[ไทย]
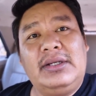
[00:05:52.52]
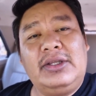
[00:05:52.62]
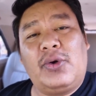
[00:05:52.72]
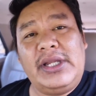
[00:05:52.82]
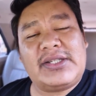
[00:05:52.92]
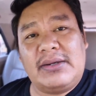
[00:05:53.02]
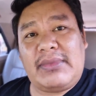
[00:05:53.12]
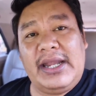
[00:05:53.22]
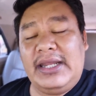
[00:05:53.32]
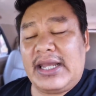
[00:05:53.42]
ยุคนี้ส
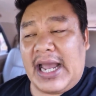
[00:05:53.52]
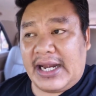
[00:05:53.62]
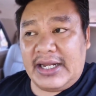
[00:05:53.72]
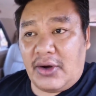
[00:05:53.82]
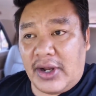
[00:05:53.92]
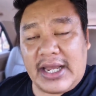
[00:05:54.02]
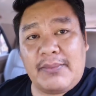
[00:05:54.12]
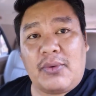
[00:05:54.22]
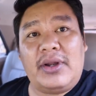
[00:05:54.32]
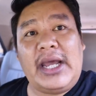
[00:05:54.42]
มัยนี้หาได้น้อยครับ
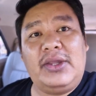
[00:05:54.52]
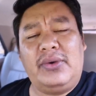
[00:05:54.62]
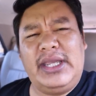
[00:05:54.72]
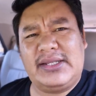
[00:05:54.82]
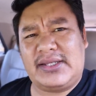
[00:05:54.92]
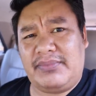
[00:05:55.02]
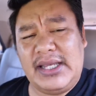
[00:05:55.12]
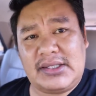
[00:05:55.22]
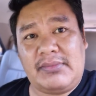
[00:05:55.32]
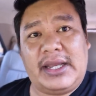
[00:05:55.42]
คนอายุ 20
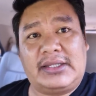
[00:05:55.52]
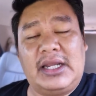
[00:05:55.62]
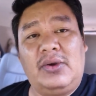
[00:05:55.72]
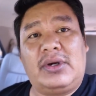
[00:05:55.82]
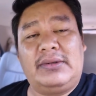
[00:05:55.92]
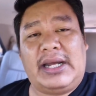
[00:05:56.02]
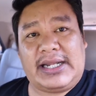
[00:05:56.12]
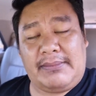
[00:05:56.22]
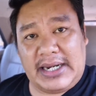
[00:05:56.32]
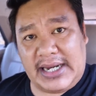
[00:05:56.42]
21 จะลุกขึ้นมา
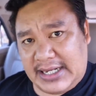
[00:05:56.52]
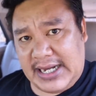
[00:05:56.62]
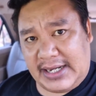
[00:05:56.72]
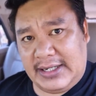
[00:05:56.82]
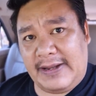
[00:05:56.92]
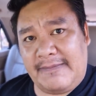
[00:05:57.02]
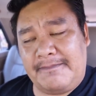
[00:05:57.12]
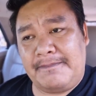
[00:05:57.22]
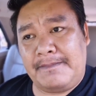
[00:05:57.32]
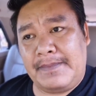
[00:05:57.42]
ทำอะไรขนาดนี้
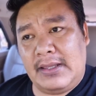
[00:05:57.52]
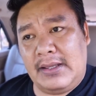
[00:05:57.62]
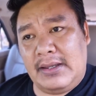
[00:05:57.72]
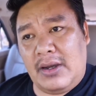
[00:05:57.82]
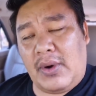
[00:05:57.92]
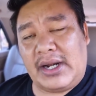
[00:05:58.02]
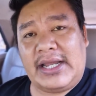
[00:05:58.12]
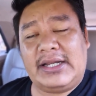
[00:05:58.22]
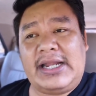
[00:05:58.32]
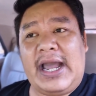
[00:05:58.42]
วัน
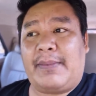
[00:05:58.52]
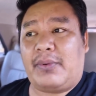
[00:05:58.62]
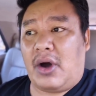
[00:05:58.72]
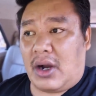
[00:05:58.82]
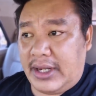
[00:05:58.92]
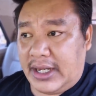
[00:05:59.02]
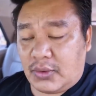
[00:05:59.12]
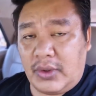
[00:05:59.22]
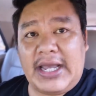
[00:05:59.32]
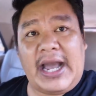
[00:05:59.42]
ข้างหน้าพอเขาเห็น
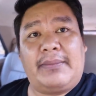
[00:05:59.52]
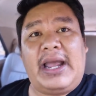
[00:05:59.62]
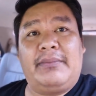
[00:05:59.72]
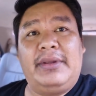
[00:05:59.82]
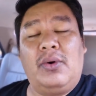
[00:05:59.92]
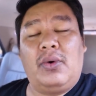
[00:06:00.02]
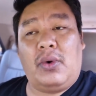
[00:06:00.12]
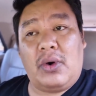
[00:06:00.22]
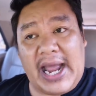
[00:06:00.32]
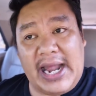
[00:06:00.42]
ตัวอย่างแบบนี้โอ้โห
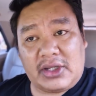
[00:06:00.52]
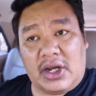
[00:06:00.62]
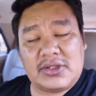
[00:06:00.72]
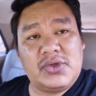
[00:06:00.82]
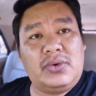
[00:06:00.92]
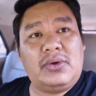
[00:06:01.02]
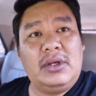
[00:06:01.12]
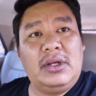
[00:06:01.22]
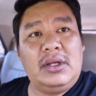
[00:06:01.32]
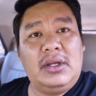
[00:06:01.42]
การต่อสู้
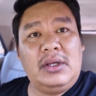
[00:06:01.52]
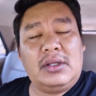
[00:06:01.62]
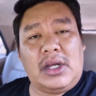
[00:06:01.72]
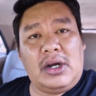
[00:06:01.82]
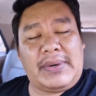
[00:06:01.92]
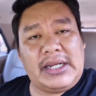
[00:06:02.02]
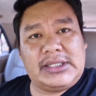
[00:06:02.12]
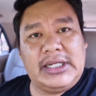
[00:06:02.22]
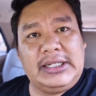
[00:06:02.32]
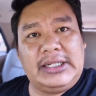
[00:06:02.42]
ต้องเผ
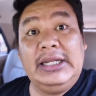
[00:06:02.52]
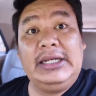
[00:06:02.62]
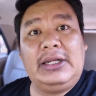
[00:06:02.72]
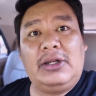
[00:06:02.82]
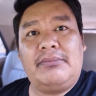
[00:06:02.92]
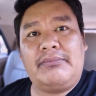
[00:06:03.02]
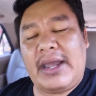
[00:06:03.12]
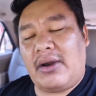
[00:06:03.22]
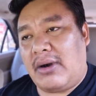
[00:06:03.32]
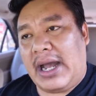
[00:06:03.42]
ชิญคลื่นลมแม้
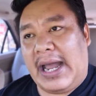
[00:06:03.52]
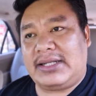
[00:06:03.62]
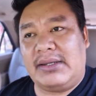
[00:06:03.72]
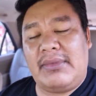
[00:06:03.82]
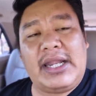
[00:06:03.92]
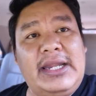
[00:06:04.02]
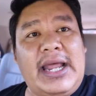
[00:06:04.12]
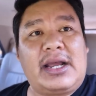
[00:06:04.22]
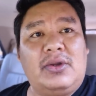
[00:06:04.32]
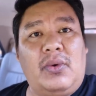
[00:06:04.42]
ข้อหาจะไม่ห
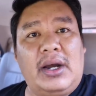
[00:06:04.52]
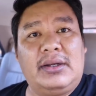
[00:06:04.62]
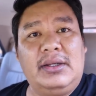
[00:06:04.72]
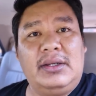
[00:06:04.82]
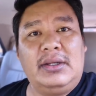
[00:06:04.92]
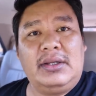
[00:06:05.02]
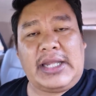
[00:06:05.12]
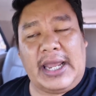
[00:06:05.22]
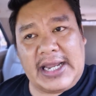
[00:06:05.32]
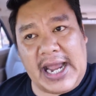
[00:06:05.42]
นักหน่วง
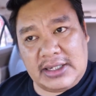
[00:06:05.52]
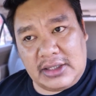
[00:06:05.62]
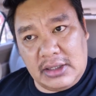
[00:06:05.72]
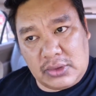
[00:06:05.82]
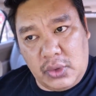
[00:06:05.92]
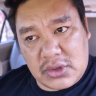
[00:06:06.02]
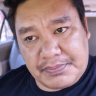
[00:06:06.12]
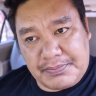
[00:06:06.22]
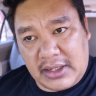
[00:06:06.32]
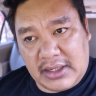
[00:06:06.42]
แต่การต้องถูกส
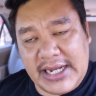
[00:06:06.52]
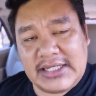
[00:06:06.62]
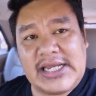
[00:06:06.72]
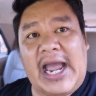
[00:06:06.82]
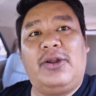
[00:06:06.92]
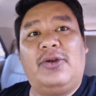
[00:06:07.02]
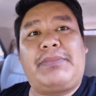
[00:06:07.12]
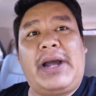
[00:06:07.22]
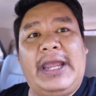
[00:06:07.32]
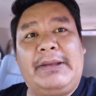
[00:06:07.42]
ปอตไลท์ฉายลง
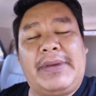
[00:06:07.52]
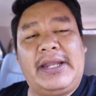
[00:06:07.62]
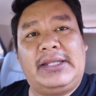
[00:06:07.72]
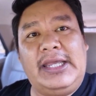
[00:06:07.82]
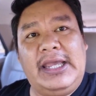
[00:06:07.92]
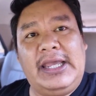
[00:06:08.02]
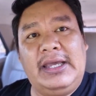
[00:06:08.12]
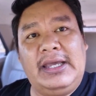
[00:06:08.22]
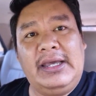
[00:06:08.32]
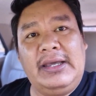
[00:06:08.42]
ไปเป็นที่
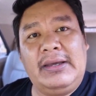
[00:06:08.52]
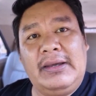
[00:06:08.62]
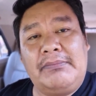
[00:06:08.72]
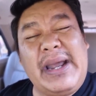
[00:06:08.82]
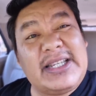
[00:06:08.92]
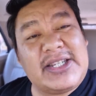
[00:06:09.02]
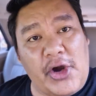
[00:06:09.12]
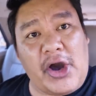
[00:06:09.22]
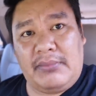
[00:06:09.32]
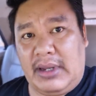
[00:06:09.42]
ไม่ช
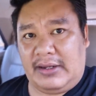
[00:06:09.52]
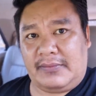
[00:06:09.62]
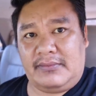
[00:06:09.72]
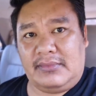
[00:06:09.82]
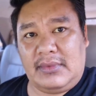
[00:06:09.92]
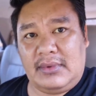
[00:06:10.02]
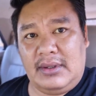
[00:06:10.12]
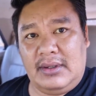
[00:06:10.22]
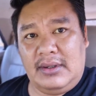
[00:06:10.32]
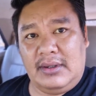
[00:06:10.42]
อบ
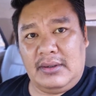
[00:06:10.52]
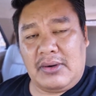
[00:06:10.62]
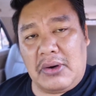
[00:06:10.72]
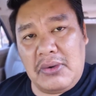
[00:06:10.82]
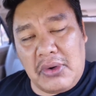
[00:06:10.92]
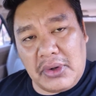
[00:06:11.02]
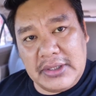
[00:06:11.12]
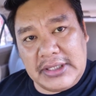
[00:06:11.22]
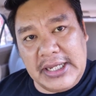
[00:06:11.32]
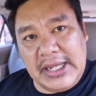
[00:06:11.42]
ของคน
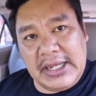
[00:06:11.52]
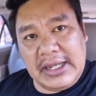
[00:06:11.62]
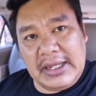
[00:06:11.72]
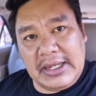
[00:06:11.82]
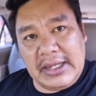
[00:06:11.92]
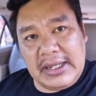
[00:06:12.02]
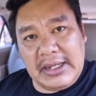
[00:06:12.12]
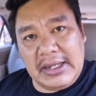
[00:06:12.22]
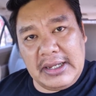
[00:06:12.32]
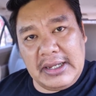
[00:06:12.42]
ที่
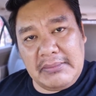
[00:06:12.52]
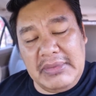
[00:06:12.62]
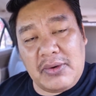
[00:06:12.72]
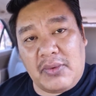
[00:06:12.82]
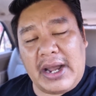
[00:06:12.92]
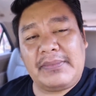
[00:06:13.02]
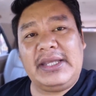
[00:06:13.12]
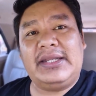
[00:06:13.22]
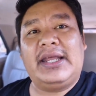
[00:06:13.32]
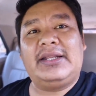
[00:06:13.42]
มีความคิ
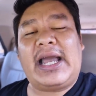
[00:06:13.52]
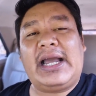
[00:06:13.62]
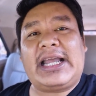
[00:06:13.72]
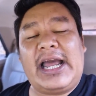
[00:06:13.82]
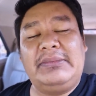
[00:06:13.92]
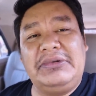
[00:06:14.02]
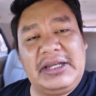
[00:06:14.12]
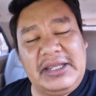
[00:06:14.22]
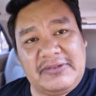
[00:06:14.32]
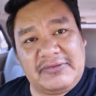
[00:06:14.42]
ดเห็นทางการเมือง
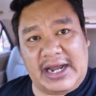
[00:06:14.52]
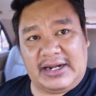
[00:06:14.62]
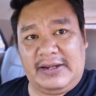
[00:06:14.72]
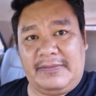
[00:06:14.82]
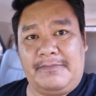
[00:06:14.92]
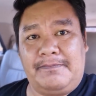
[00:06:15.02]
อีกฝั่งหนึ่ง